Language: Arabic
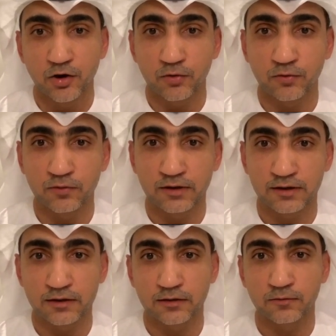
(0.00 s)

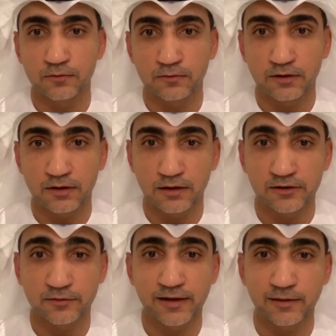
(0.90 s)

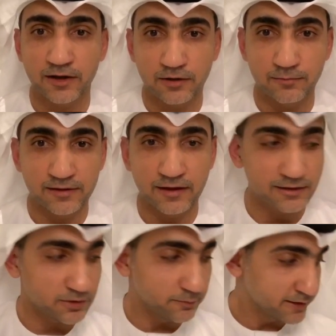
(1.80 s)
واتمنى منكم اذا
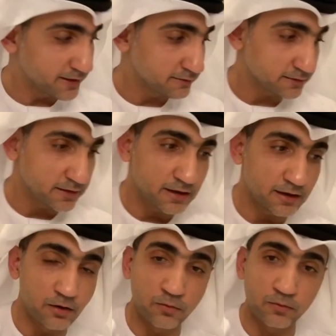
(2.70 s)
عندكم اي اسئله
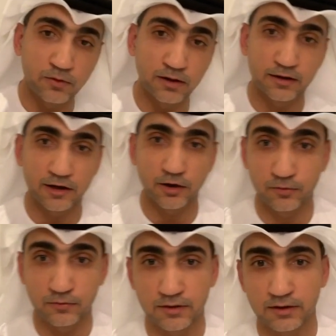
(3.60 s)
او
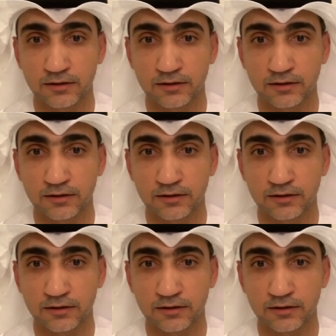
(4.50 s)
او